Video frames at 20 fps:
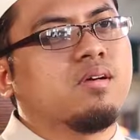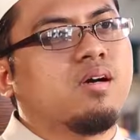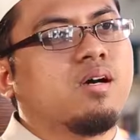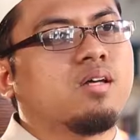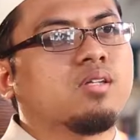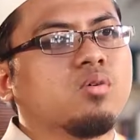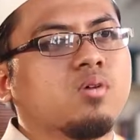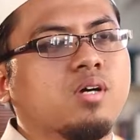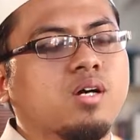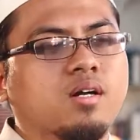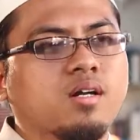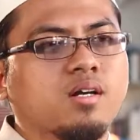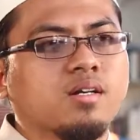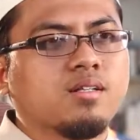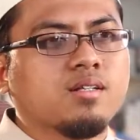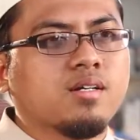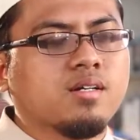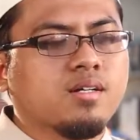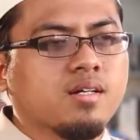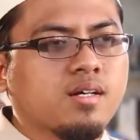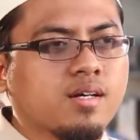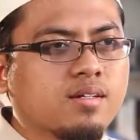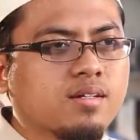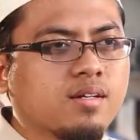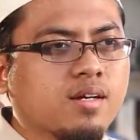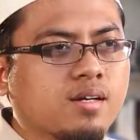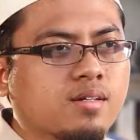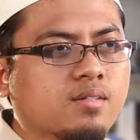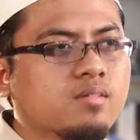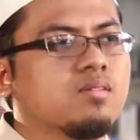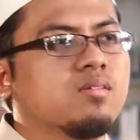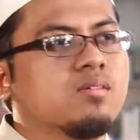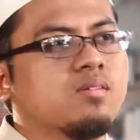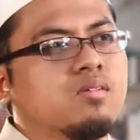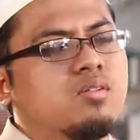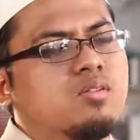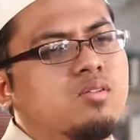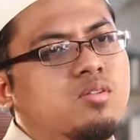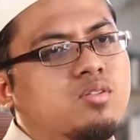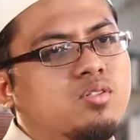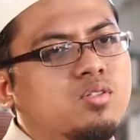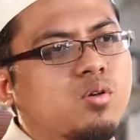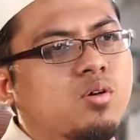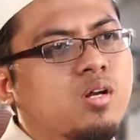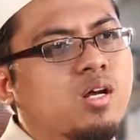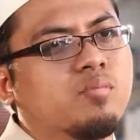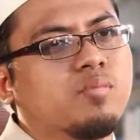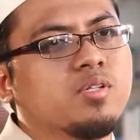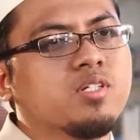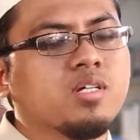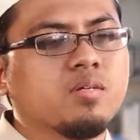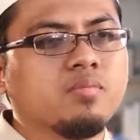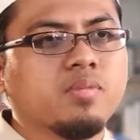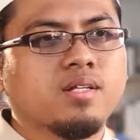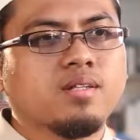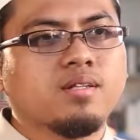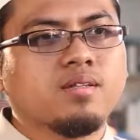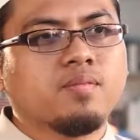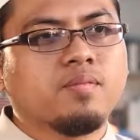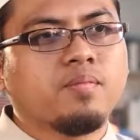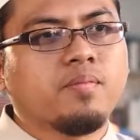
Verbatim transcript: atau karena kita dekat dengan seorang pejabat,